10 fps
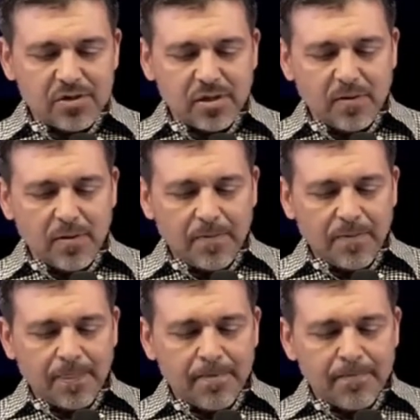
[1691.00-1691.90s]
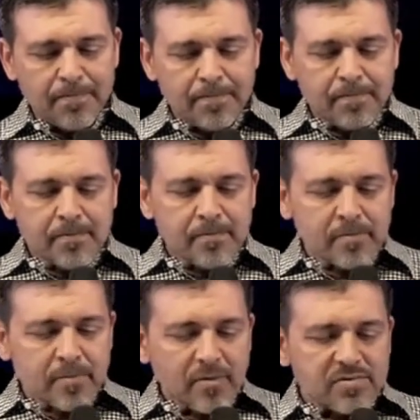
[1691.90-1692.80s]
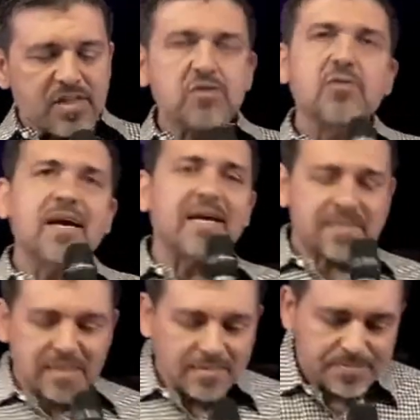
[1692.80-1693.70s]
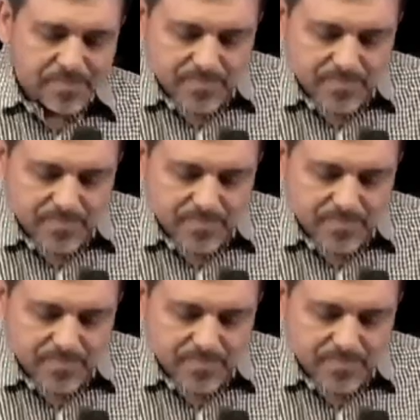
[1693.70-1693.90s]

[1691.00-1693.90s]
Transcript: do Senhor. Vocês conhecem